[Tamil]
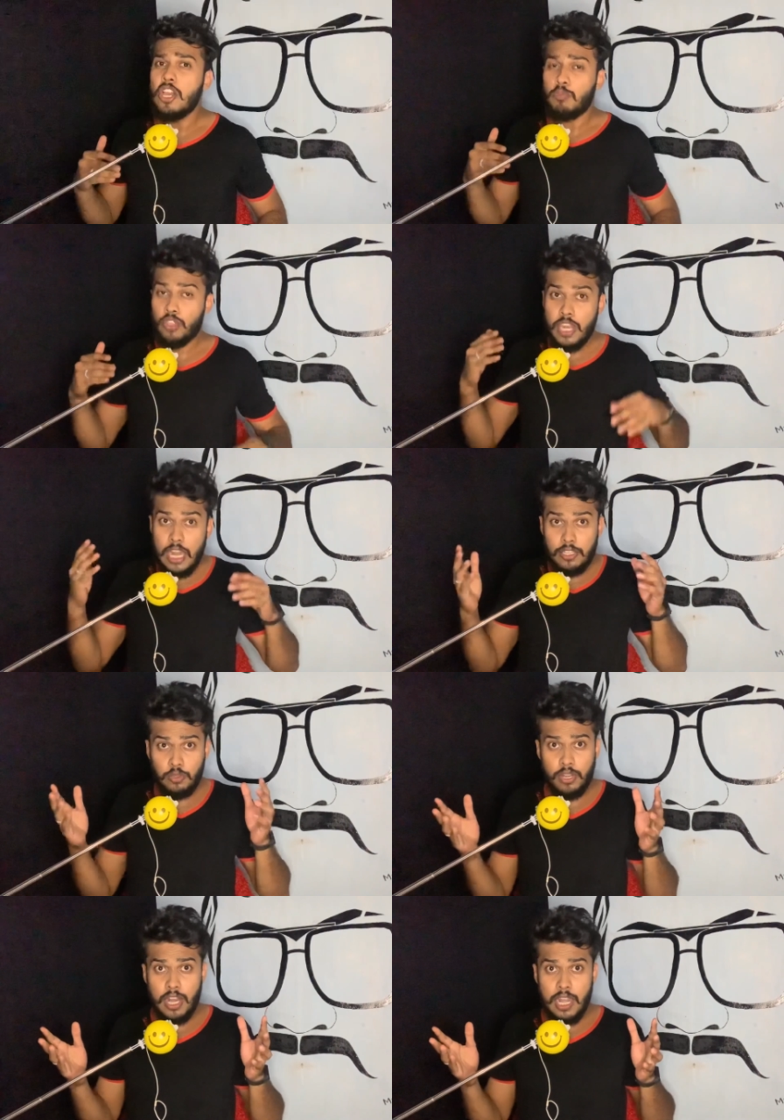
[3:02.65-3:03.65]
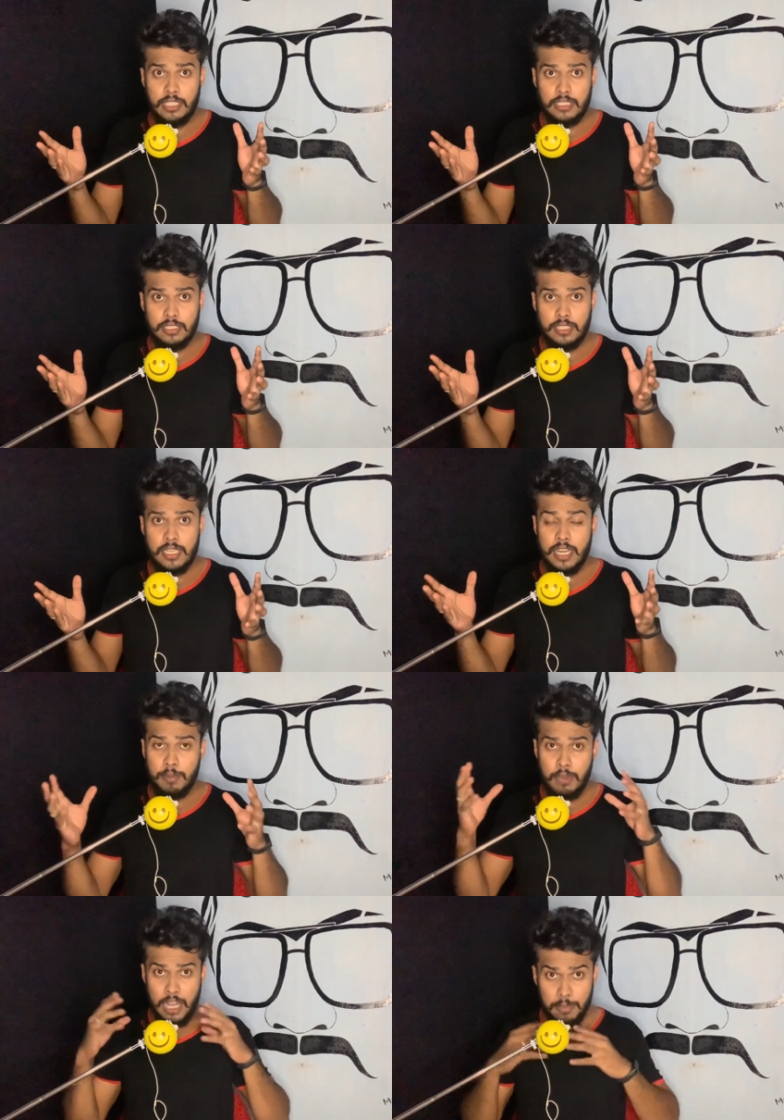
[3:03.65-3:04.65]
முதலாளித்துவ நாட்டு கீழே
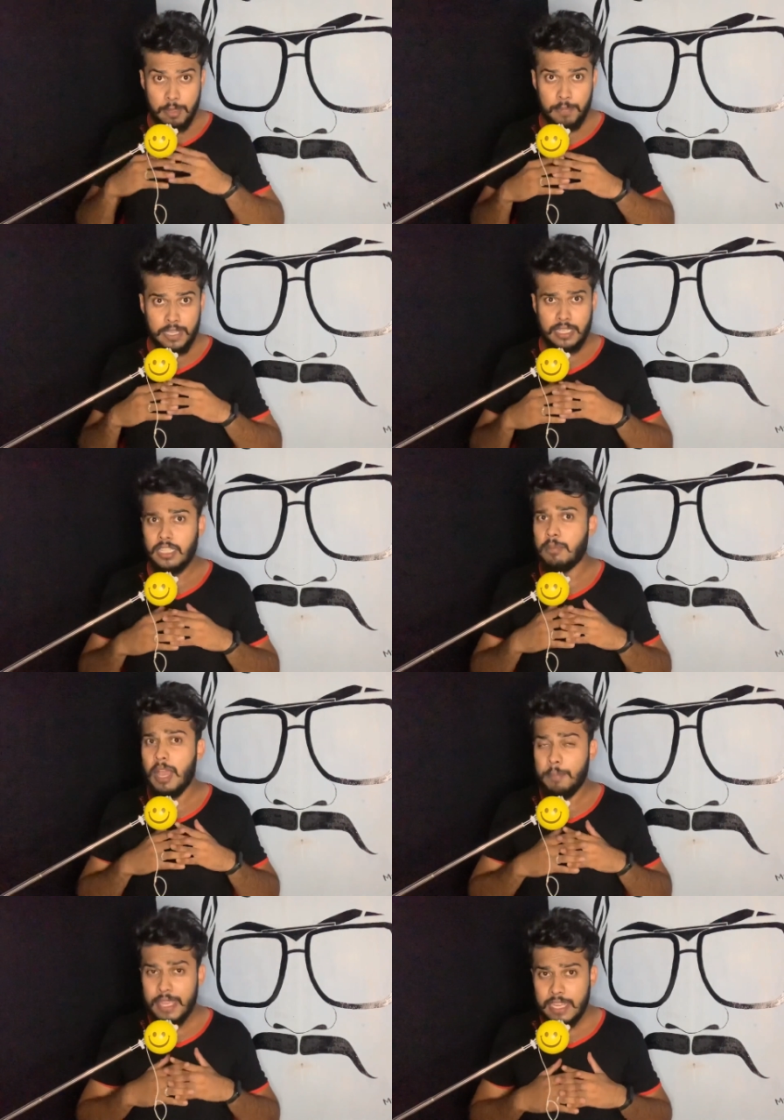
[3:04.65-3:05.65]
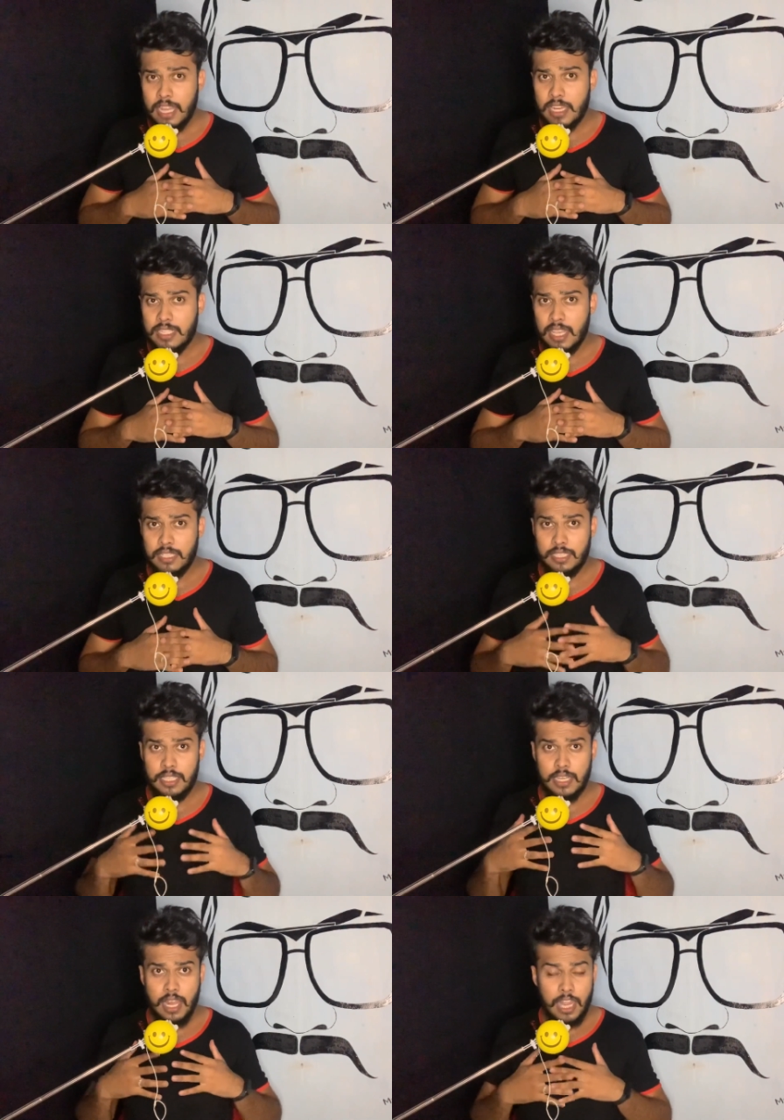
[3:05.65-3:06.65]
நம்ம அடிமைப்பட்டிருக்கோம் அமெரிக்க அரசாங்கத்தை
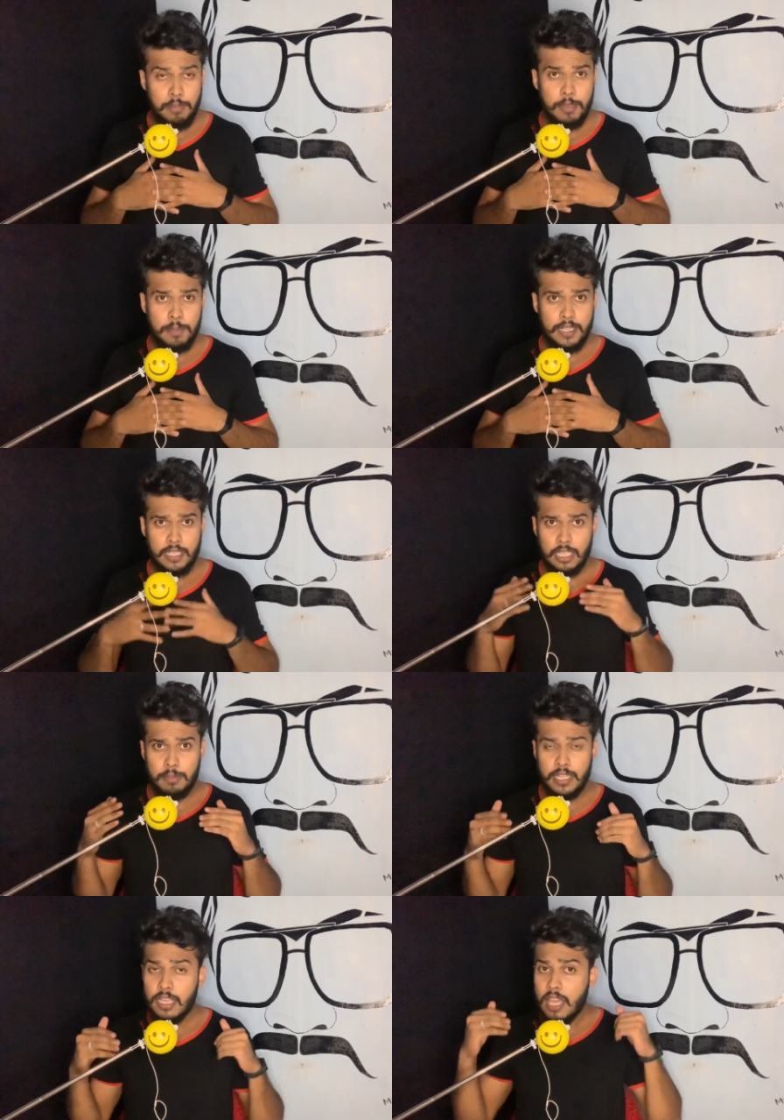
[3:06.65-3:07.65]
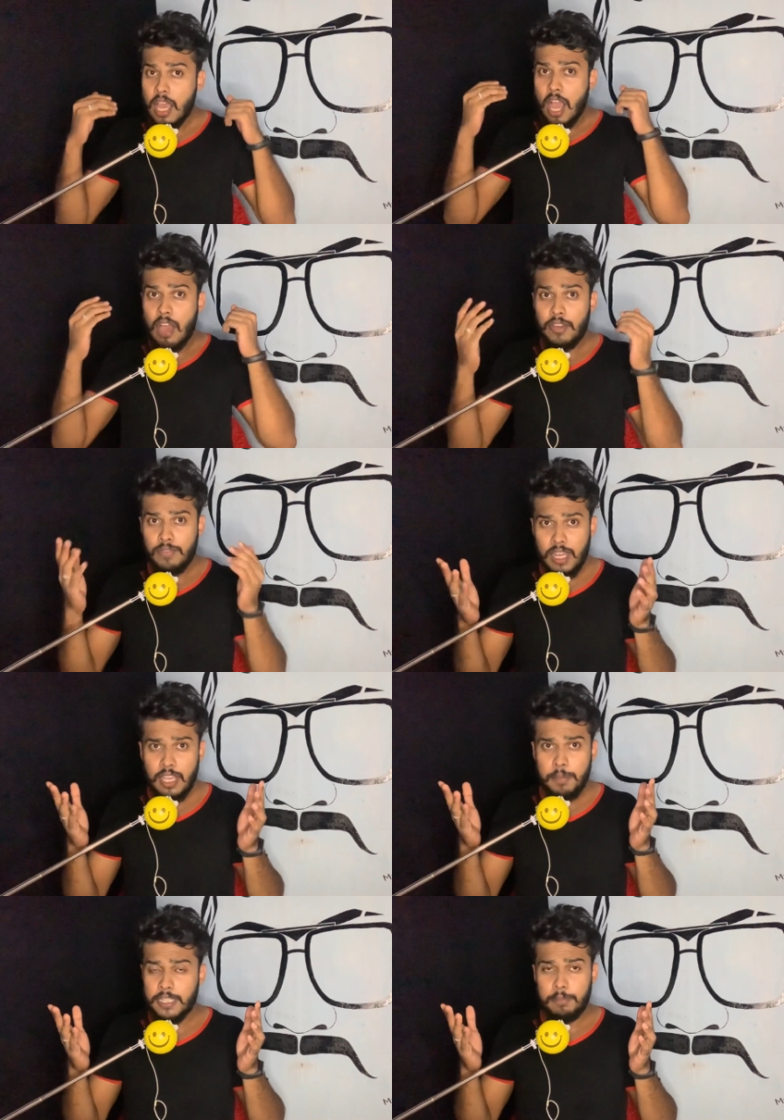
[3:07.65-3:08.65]
அடிமைப்பட்டிருக்க மாட்டு அவர்
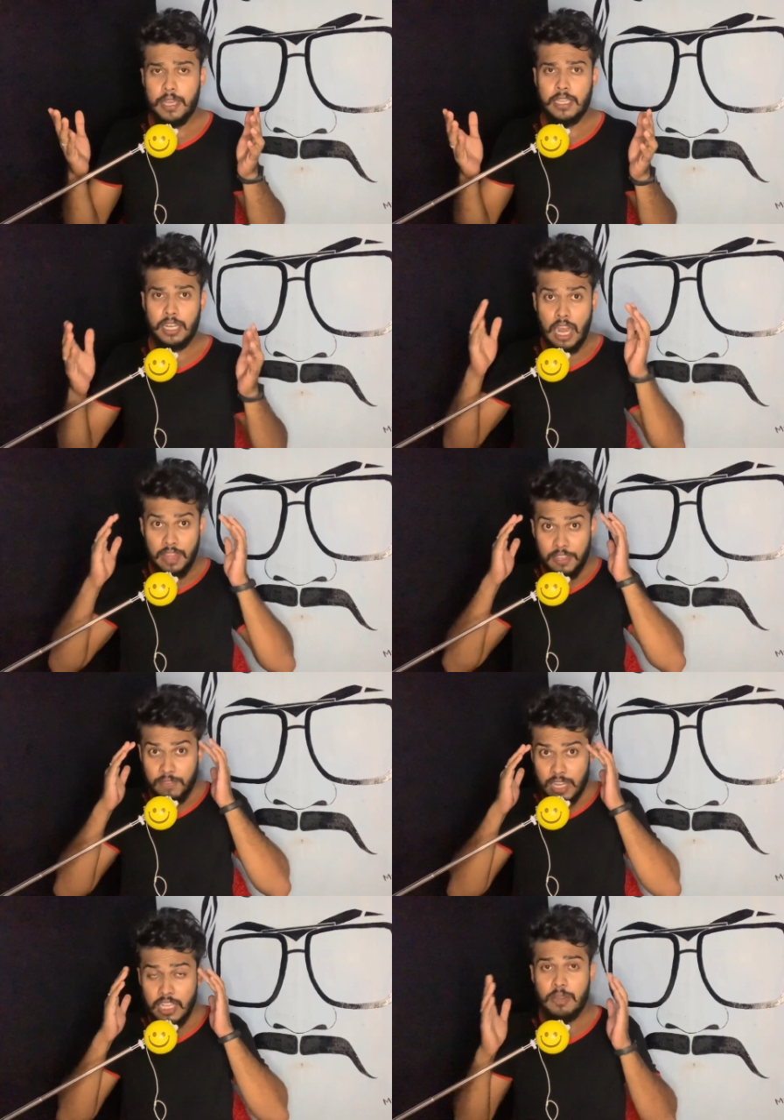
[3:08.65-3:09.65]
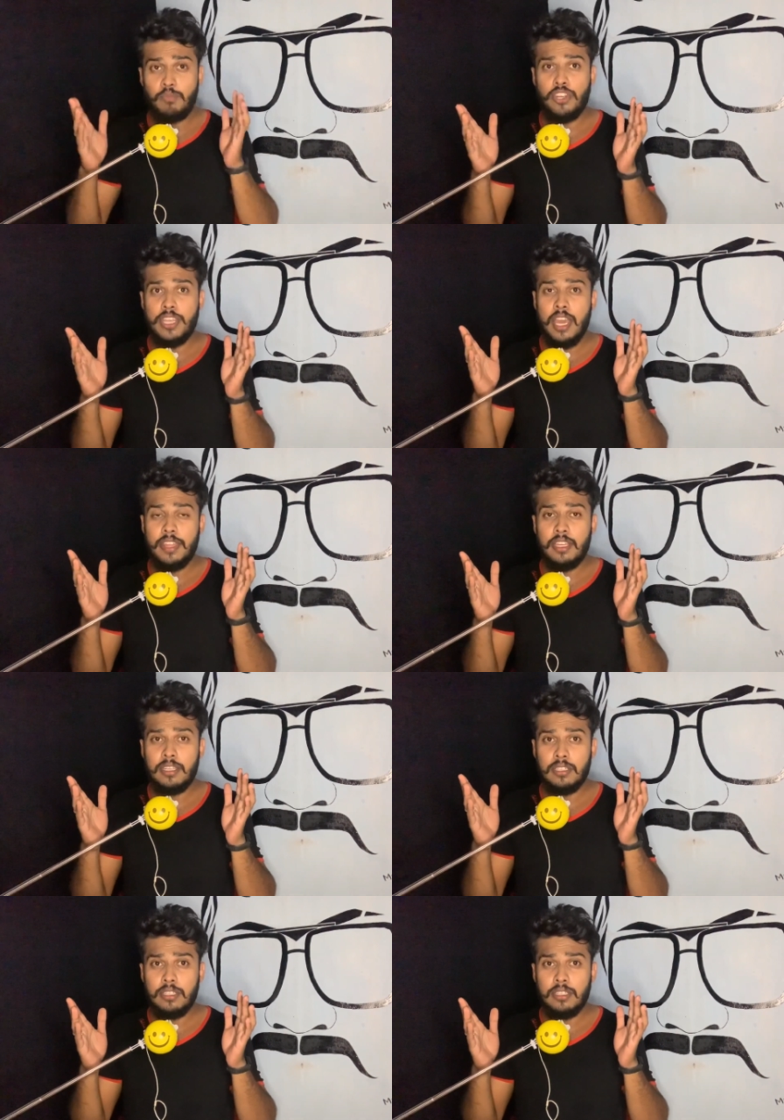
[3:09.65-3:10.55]
விளங்கப்படுத்த பார்க்குறாரு அதை விளங்க முடியாத